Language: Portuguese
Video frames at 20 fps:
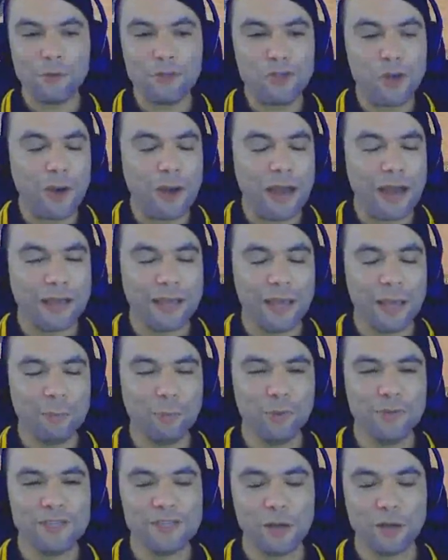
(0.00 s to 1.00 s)
O senhor sabe onde é o
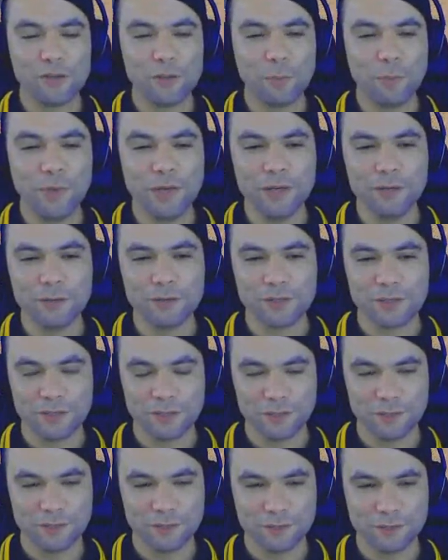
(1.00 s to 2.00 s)
HQ policial de
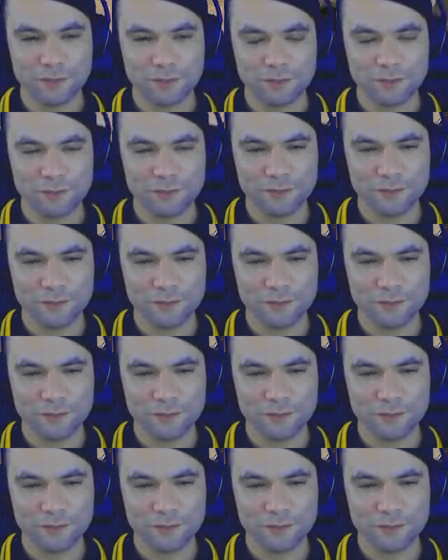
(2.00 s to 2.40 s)
Pirgos?